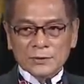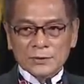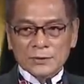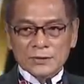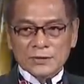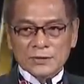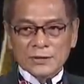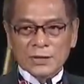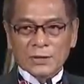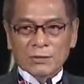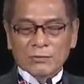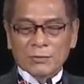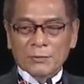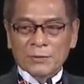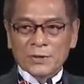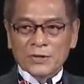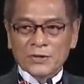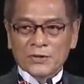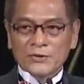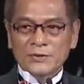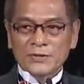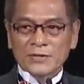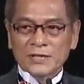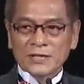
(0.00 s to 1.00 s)
只要我们
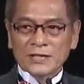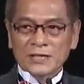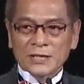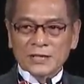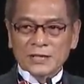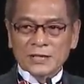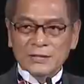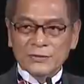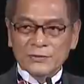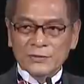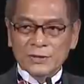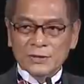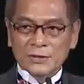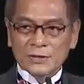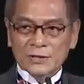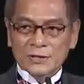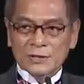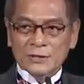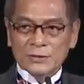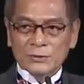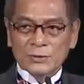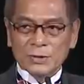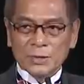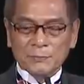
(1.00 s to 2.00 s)
用心的耕耘，
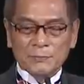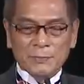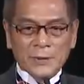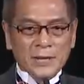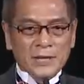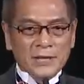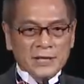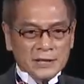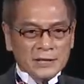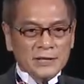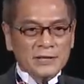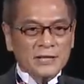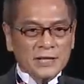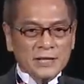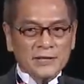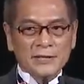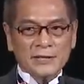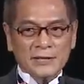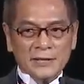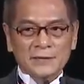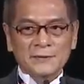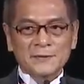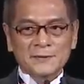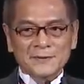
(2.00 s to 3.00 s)
是会被肯定的。
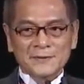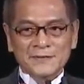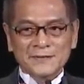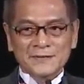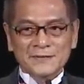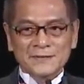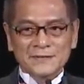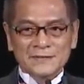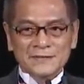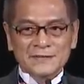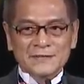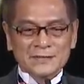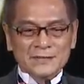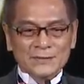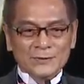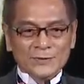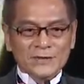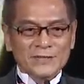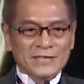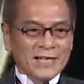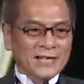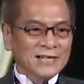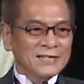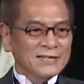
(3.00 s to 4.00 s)

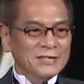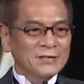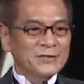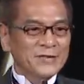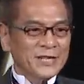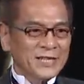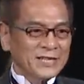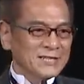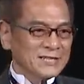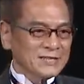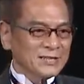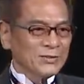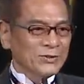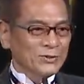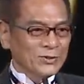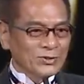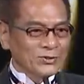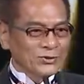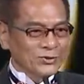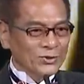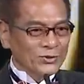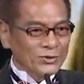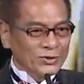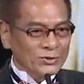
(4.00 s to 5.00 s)
我想各位是
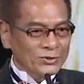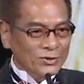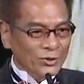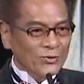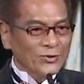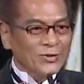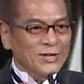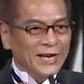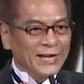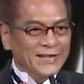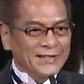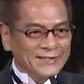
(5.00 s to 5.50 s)
有同感